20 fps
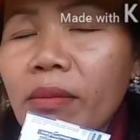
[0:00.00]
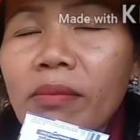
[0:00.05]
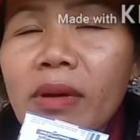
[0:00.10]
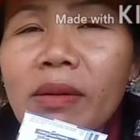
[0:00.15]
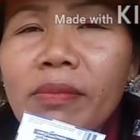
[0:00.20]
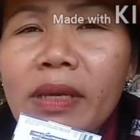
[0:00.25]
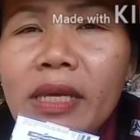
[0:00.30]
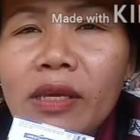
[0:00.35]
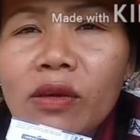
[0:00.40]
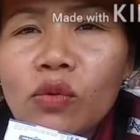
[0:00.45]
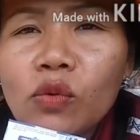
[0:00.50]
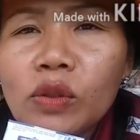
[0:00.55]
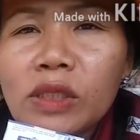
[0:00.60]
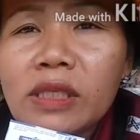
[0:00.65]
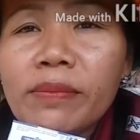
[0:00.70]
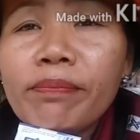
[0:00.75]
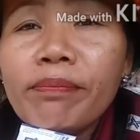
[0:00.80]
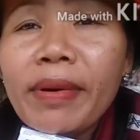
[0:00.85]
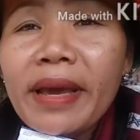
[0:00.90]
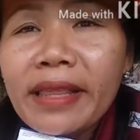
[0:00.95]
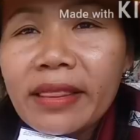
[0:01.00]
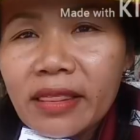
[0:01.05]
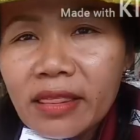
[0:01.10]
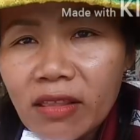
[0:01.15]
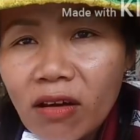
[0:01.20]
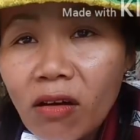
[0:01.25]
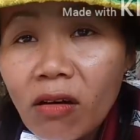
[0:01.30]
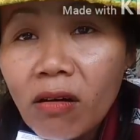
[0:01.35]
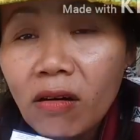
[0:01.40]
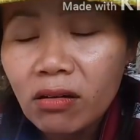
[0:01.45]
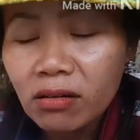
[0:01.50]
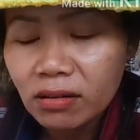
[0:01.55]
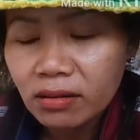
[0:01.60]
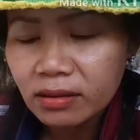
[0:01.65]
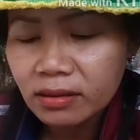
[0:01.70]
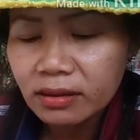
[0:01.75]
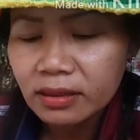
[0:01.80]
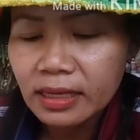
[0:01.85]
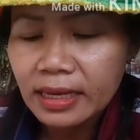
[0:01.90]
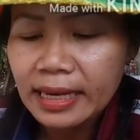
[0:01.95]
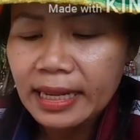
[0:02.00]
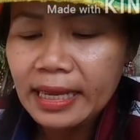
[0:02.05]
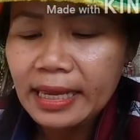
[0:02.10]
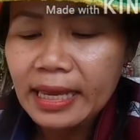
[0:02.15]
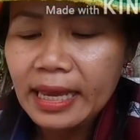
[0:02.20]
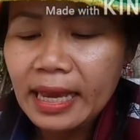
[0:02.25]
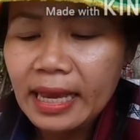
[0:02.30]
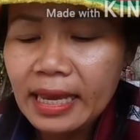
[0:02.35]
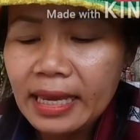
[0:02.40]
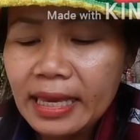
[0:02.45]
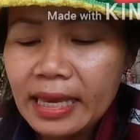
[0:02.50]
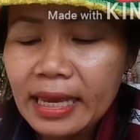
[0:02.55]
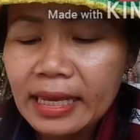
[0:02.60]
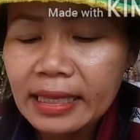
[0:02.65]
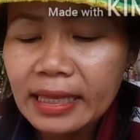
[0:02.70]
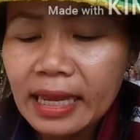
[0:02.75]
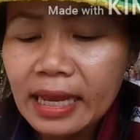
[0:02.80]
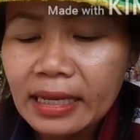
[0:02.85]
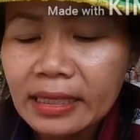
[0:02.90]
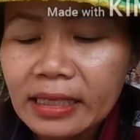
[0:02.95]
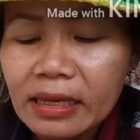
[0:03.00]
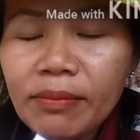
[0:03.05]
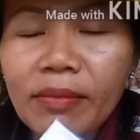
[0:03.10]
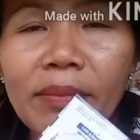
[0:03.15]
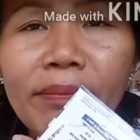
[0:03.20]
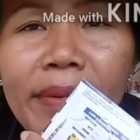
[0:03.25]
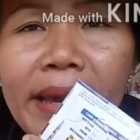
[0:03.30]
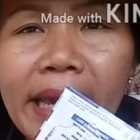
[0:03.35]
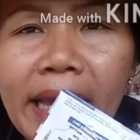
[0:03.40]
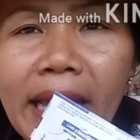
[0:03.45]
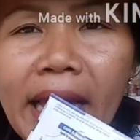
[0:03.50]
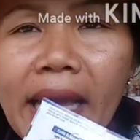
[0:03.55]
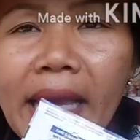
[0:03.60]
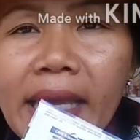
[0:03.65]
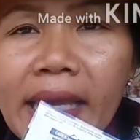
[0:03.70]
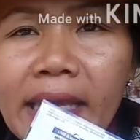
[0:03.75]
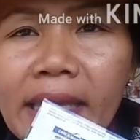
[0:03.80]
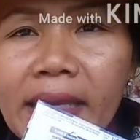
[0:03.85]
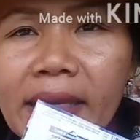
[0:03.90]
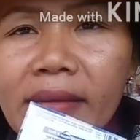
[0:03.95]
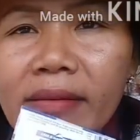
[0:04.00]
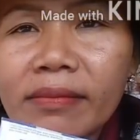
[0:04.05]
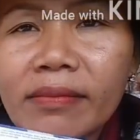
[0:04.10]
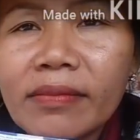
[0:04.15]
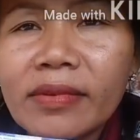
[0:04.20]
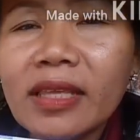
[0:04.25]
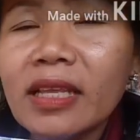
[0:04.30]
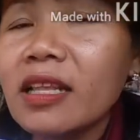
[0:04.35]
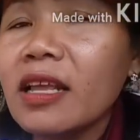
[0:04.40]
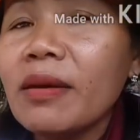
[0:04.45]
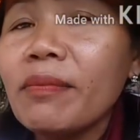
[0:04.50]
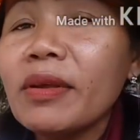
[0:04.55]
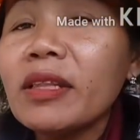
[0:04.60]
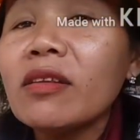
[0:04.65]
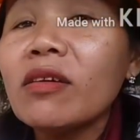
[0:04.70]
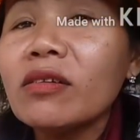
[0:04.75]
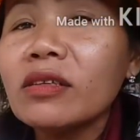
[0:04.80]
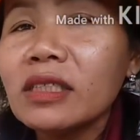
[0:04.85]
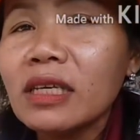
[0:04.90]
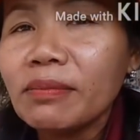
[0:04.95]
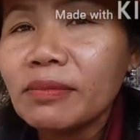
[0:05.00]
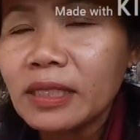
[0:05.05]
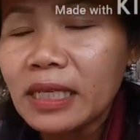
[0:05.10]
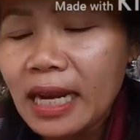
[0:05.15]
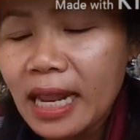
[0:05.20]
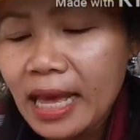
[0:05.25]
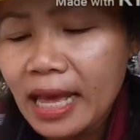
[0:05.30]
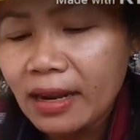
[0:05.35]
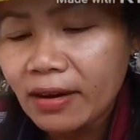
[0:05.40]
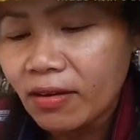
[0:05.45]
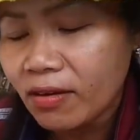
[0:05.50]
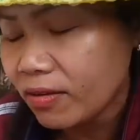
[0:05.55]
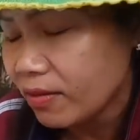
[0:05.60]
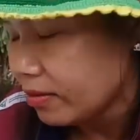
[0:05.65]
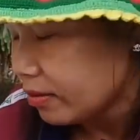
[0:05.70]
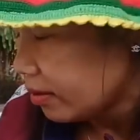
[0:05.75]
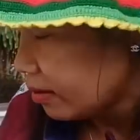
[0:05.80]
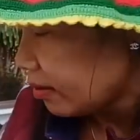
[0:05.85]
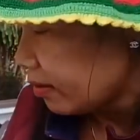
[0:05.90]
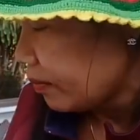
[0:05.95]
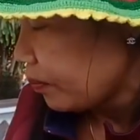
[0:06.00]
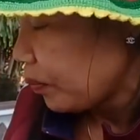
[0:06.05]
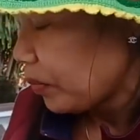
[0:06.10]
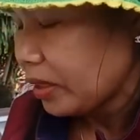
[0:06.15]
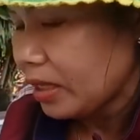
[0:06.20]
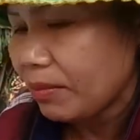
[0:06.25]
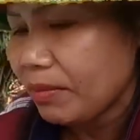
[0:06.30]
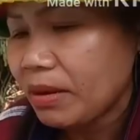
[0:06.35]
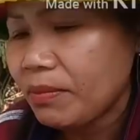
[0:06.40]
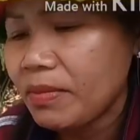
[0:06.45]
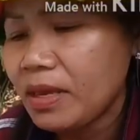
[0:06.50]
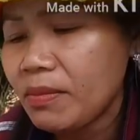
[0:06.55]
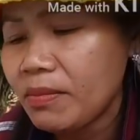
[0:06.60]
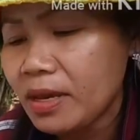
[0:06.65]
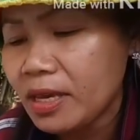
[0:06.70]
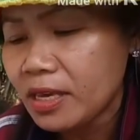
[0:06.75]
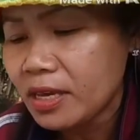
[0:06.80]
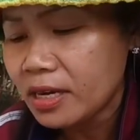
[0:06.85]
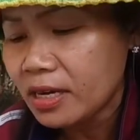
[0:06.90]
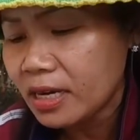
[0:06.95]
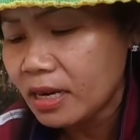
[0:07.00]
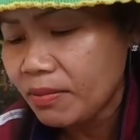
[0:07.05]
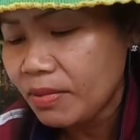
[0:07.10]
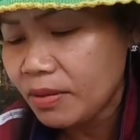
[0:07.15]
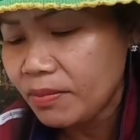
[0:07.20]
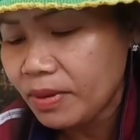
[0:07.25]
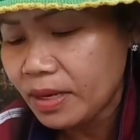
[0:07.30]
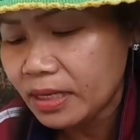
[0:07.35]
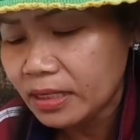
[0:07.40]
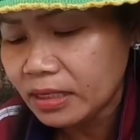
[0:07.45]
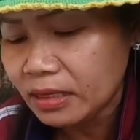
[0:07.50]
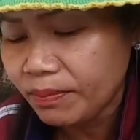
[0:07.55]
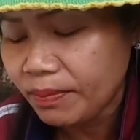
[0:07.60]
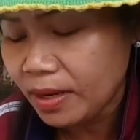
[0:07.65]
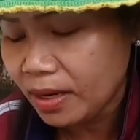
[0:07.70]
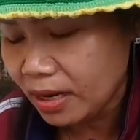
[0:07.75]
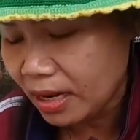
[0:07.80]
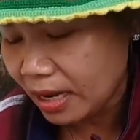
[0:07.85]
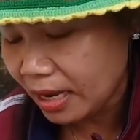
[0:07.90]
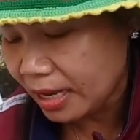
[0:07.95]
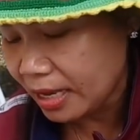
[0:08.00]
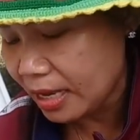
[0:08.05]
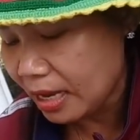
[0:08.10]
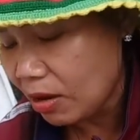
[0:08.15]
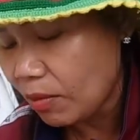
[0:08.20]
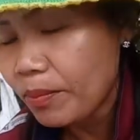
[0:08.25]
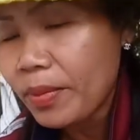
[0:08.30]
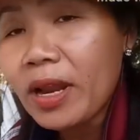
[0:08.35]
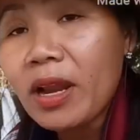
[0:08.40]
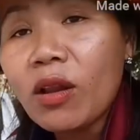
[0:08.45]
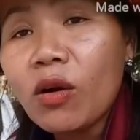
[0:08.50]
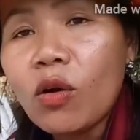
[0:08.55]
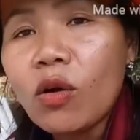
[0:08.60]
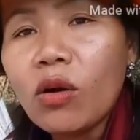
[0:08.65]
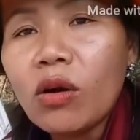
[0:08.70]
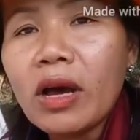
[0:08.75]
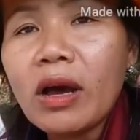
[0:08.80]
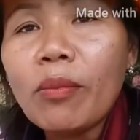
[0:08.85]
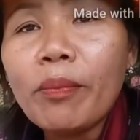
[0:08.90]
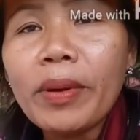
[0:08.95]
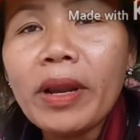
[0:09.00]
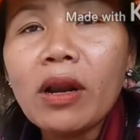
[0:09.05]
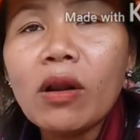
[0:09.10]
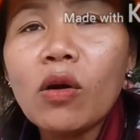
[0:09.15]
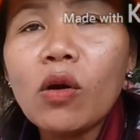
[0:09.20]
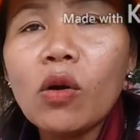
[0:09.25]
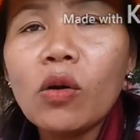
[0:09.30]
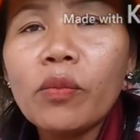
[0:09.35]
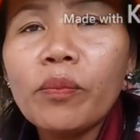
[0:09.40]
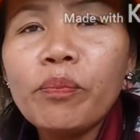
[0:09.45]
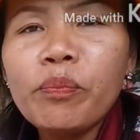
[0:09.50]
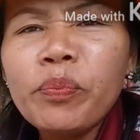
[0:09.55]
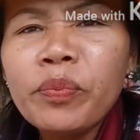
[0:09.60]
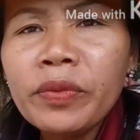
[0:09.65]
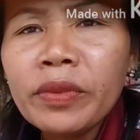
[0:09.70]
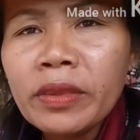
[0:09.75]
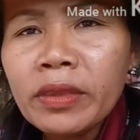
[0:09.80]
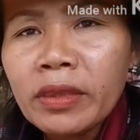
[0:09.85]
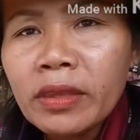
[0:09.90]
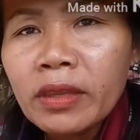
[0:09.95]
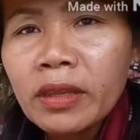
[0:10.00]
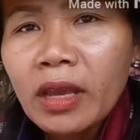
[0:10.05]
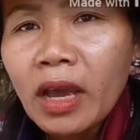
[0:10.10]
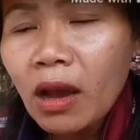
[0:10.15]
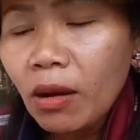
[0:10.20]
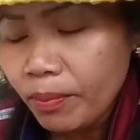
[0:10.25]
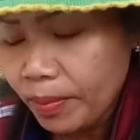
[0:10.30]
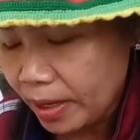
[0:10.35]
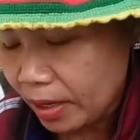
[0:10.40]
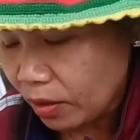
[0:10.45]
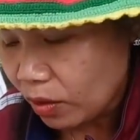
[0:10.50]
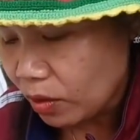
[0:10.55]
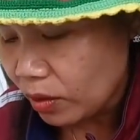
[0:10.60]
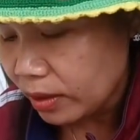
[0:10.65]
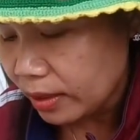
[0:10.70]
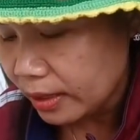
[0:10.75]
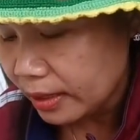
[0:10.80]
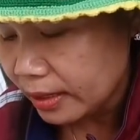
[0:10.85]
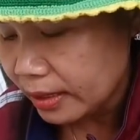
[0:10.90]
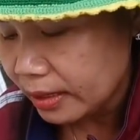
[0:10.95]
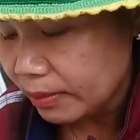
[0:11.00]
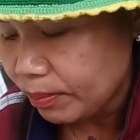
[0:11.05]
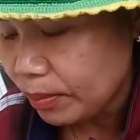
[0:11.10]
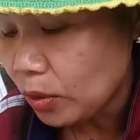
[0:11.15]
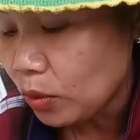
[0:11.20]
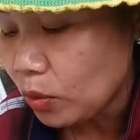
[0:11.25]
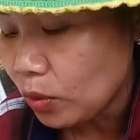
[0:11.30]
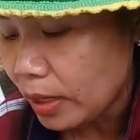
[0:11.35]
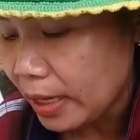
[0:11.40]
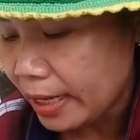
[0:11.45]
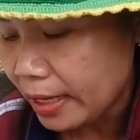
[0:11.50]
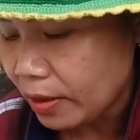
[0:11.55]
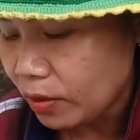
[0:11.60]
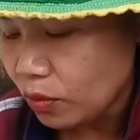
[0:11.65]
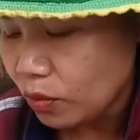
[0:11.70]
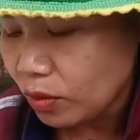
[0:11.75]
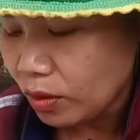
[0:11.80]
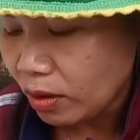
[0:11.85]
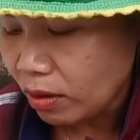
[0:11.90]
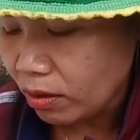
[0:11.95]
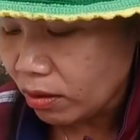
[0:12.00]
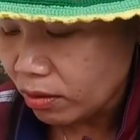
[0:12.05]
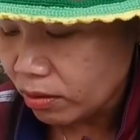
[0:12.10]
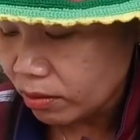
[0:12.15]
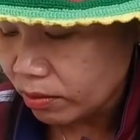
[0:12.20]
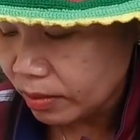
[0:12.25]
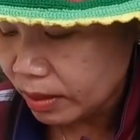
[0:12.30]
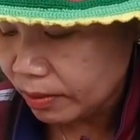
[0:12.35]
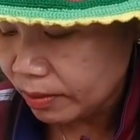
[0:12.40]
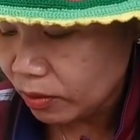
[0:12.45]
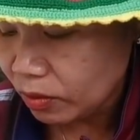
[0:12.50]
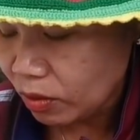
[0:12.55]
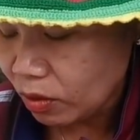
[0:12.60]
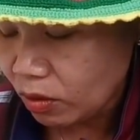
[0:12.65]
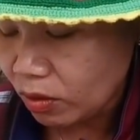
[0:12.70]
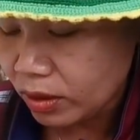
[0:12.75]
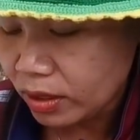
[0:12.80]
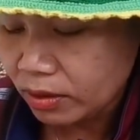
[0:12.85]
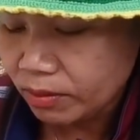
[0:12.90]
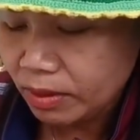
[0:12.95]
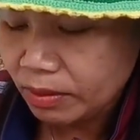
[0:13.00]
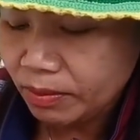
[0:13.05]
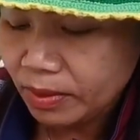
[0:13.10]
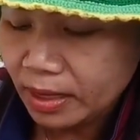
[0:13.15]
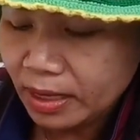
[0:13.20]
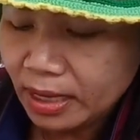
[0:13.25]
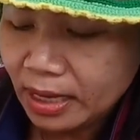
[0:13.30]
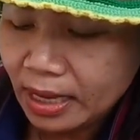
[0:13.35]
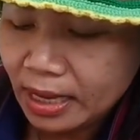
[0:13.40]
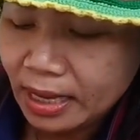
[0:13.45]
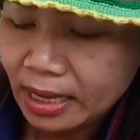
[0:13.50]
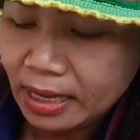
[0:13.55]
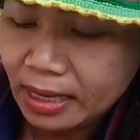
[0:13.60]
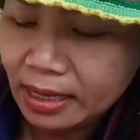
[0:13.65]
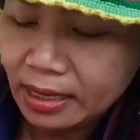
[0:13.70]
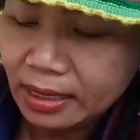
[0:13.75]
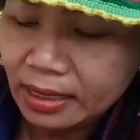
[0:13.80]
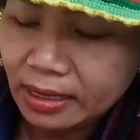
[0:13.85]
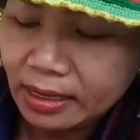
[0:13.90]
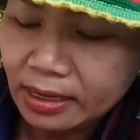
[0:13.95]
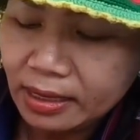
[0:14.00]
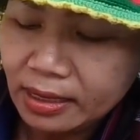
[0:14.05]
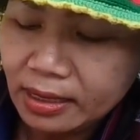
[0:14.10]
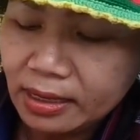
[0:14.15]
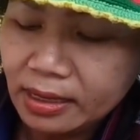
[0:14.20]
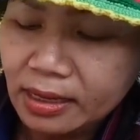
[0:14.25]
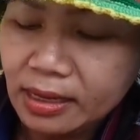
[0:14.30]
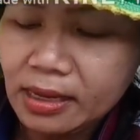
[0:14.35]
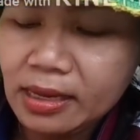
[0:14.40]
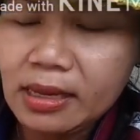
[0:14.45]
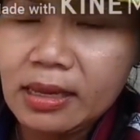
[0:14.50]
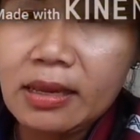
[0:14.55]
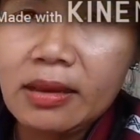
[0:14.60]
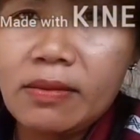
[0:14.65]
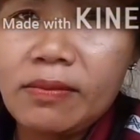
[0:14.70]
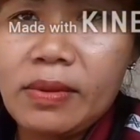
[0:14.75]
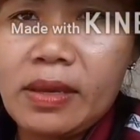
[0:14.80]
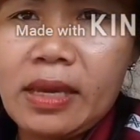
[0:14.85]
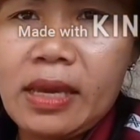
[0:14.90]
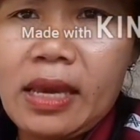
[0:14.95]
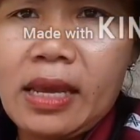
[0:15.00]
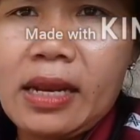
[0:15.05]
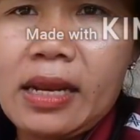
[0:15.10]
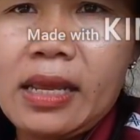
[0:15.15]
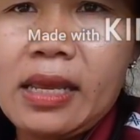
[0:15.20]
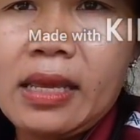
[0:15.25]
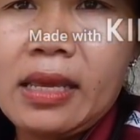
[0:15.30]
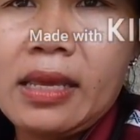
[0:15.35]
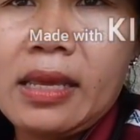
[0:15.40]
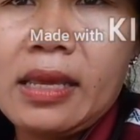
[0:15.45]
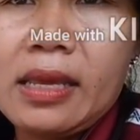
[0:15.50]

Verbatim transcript: มันมีอยู่สิบแปดซอง ทีนี้ยายยายตาจะมาแบ่งให้ จะได้ไม่ต้องจับฉลากเนาะ แต่มันมีไม่เยอะนะเพื่อนๆจะไปให้เอาไปลอง เอาไปลอง เอาไปลองเอ่อปลูกกันดูเนาะ มันหอนึงมันมีแค่ นี่ มีแค่นี้